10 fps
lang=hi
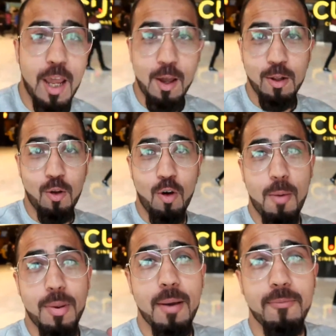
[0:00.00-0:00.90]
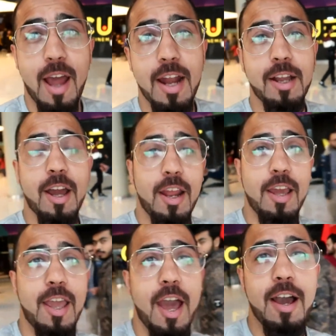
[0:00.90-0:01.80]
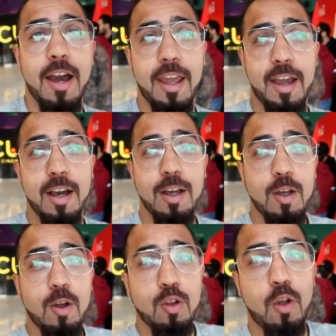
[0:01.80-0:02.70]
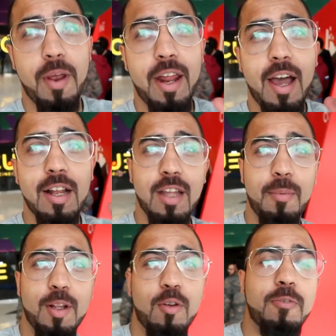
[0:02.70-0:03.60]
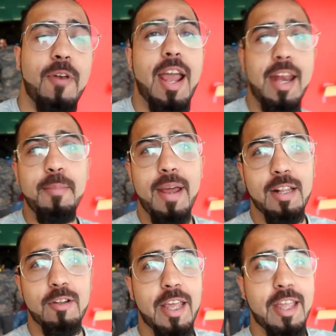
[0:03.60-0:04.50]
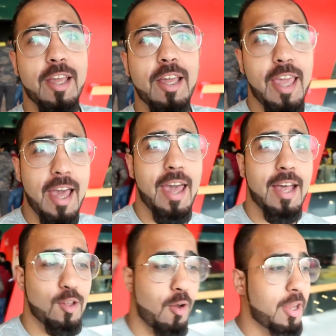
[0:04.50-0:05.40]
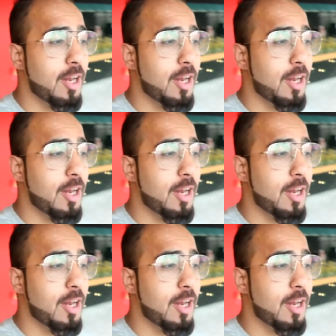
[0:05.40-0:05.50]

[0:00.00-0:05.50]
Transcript: रही हैं तो अभी हम प्लान करें क्या खाने का तो मेरे ख्याल से अभी तो कुछ प्लान ही बना तो देखेंगे क्या है तो